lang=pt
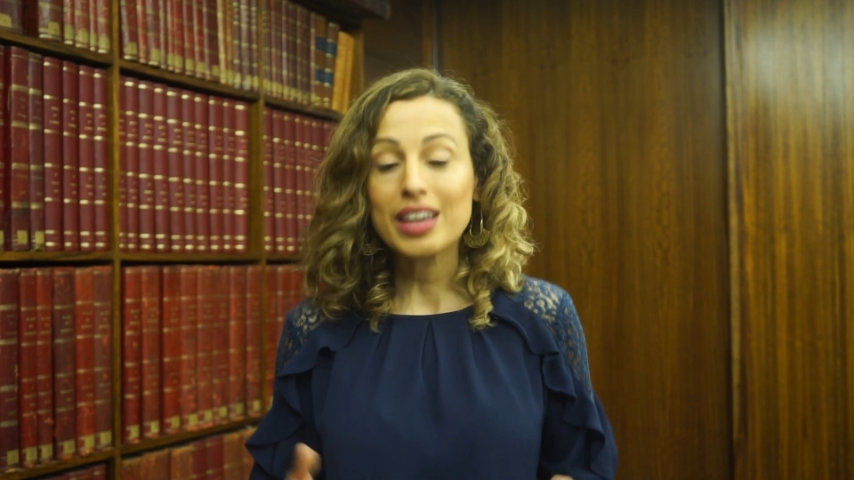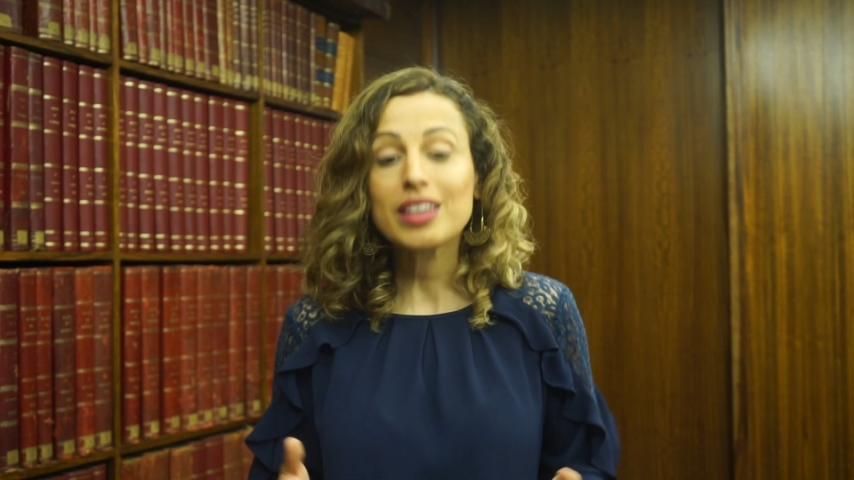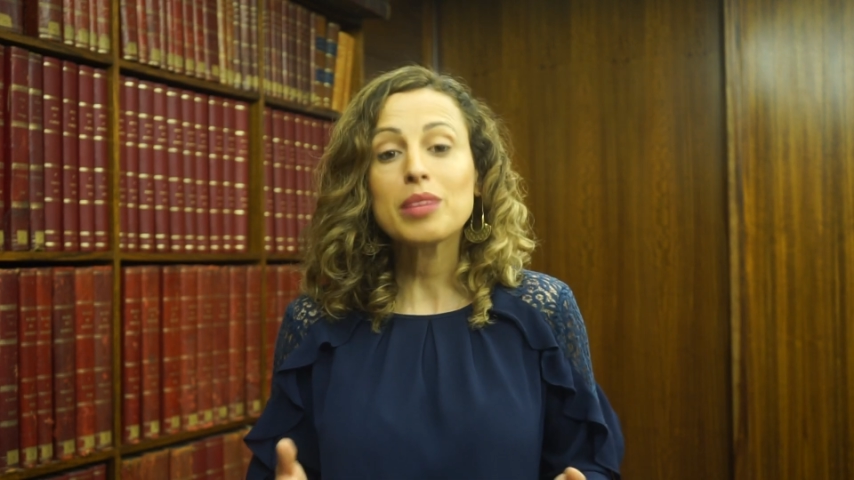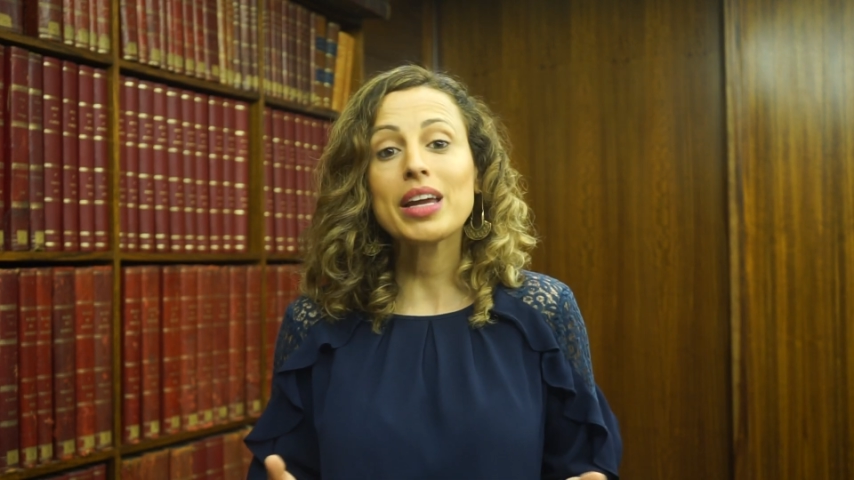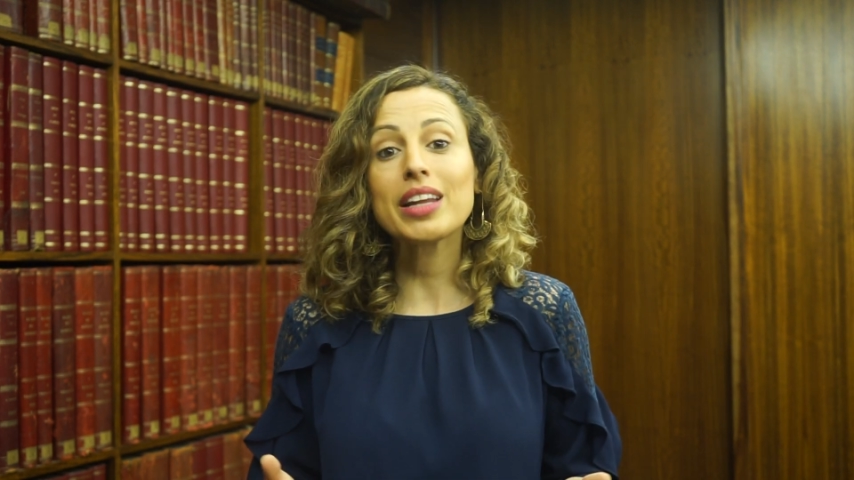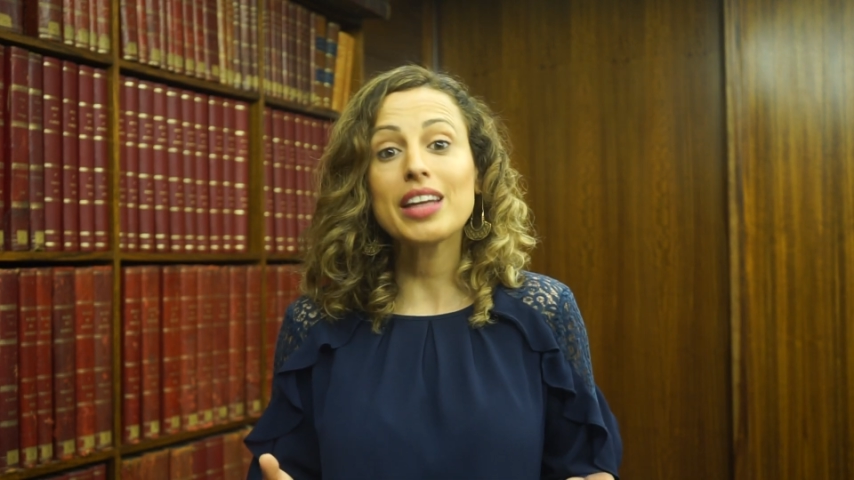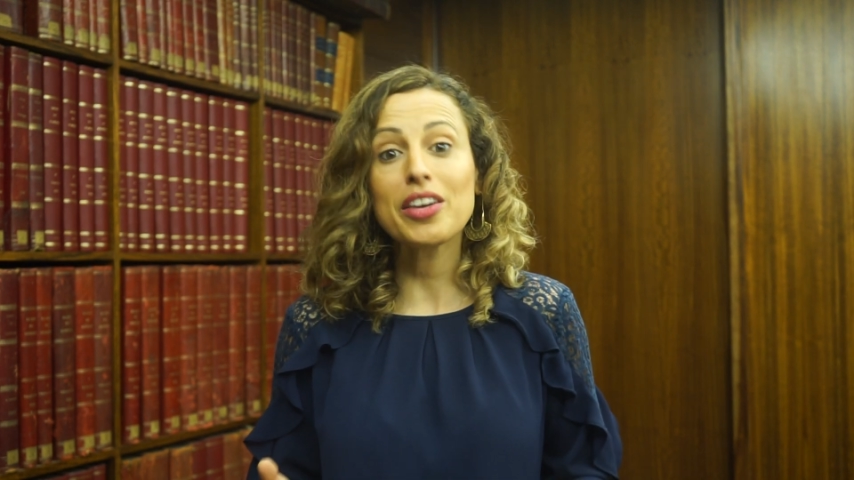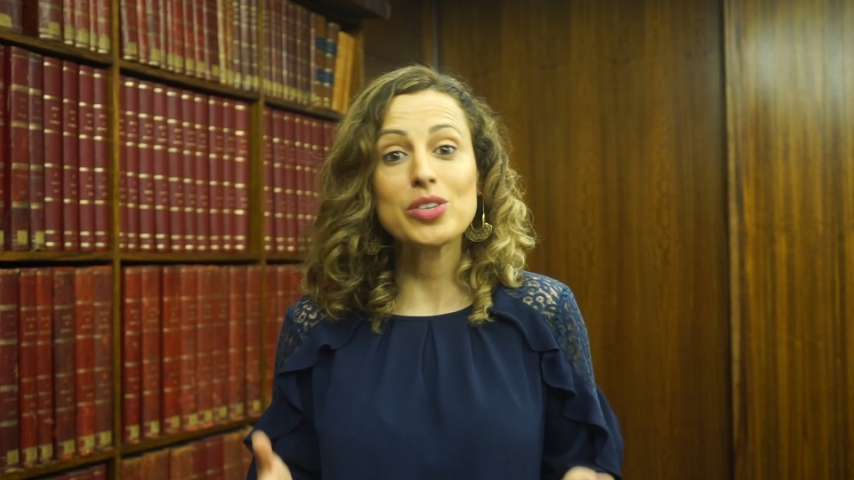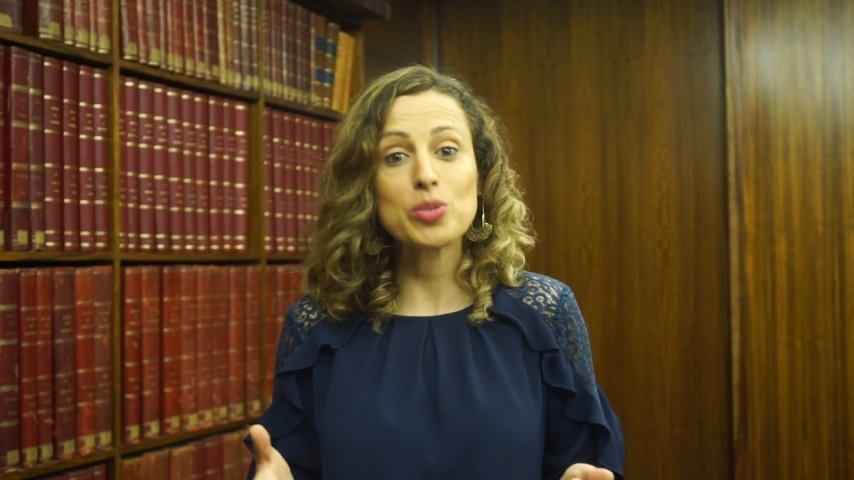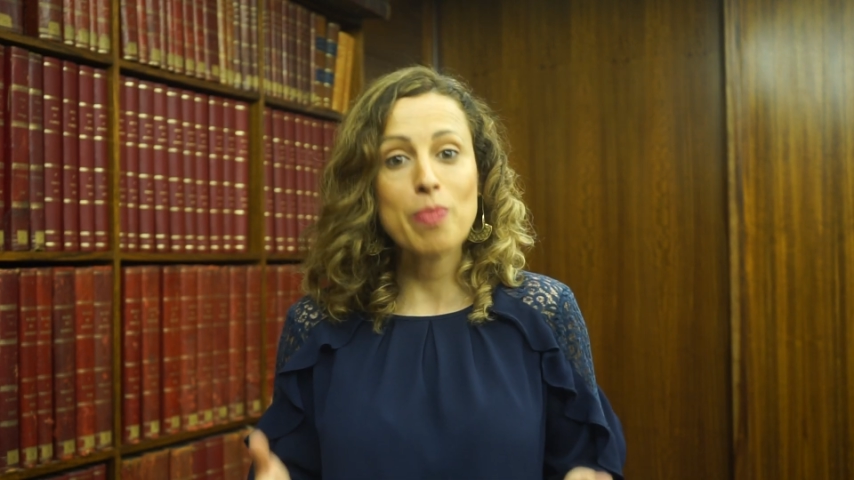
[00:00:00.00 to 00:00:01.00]
e também dar
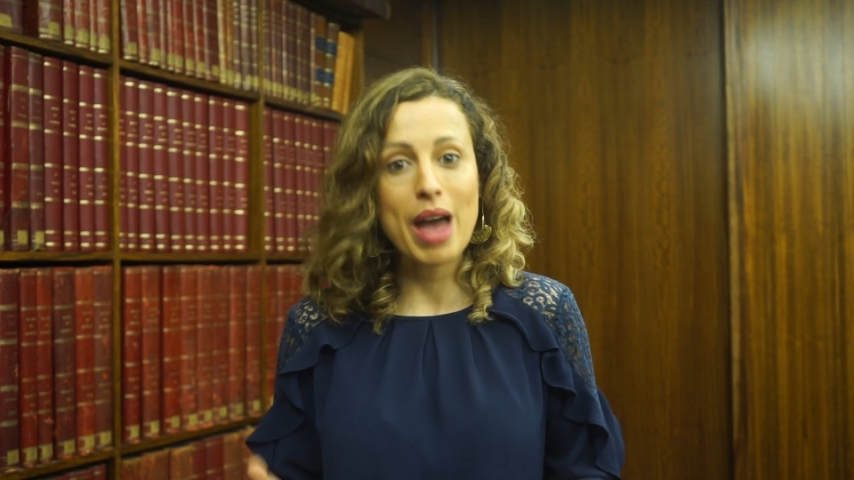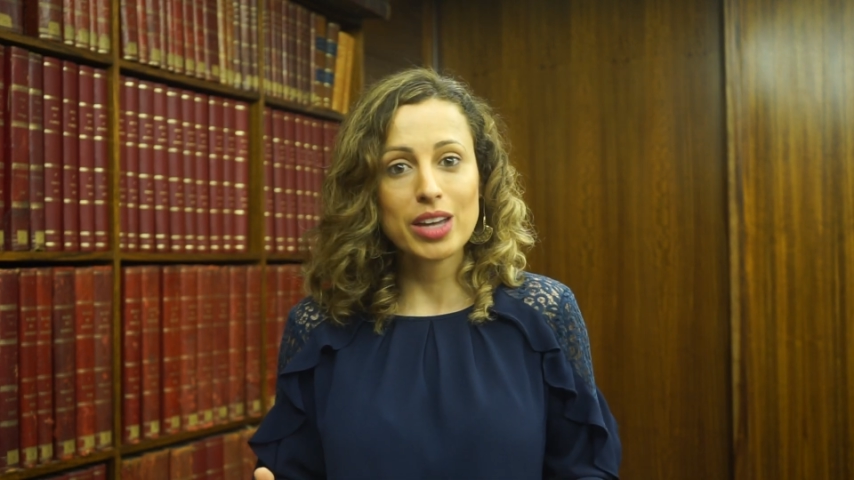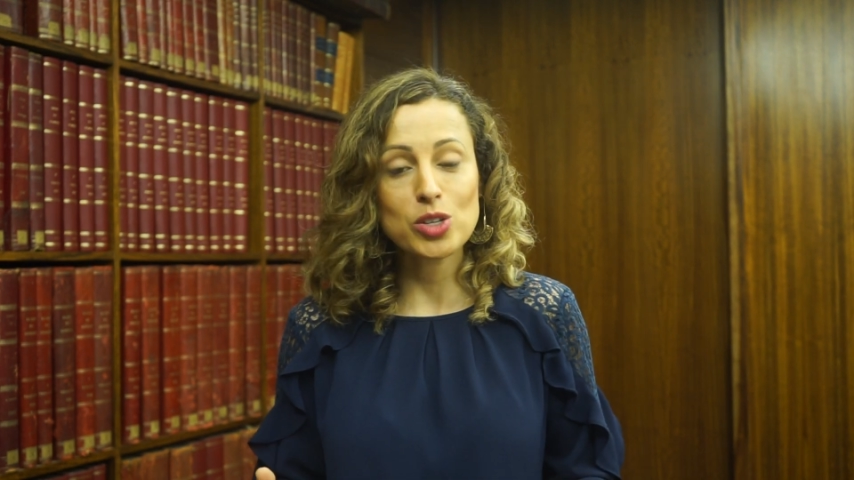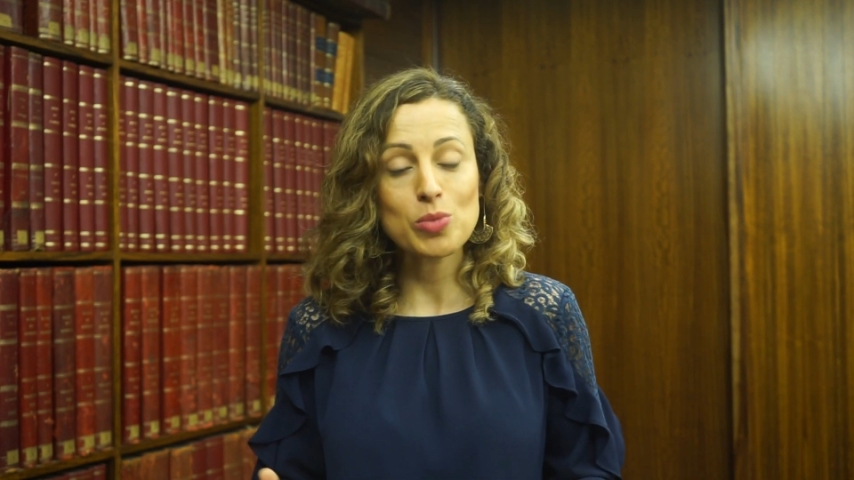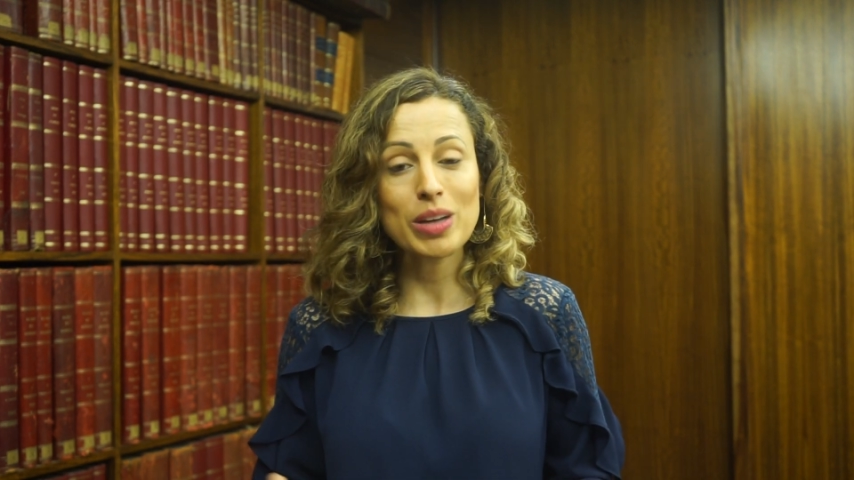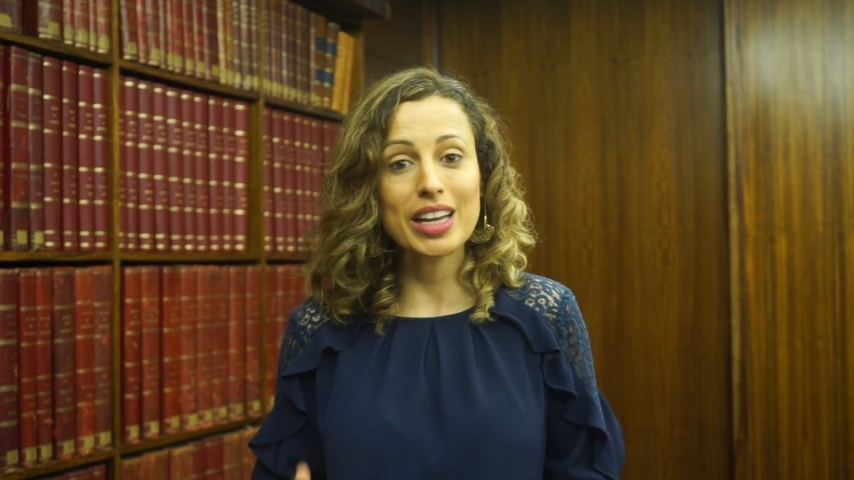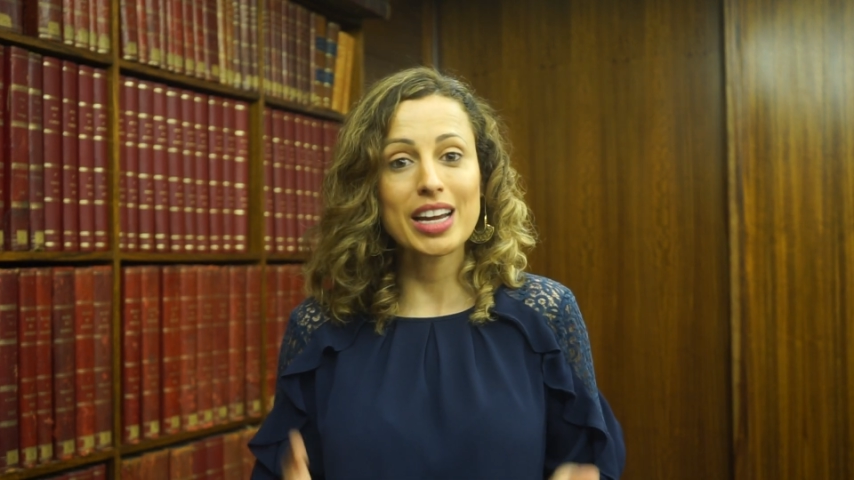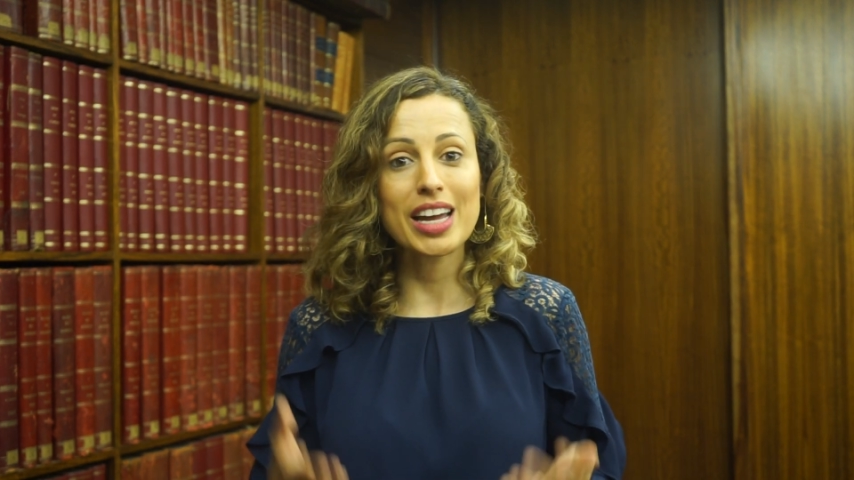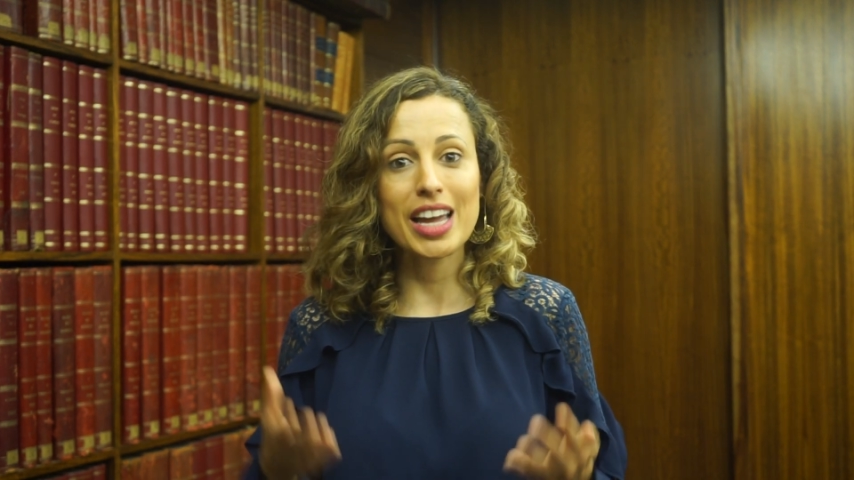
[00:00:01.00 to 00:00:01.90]
feedback de maneira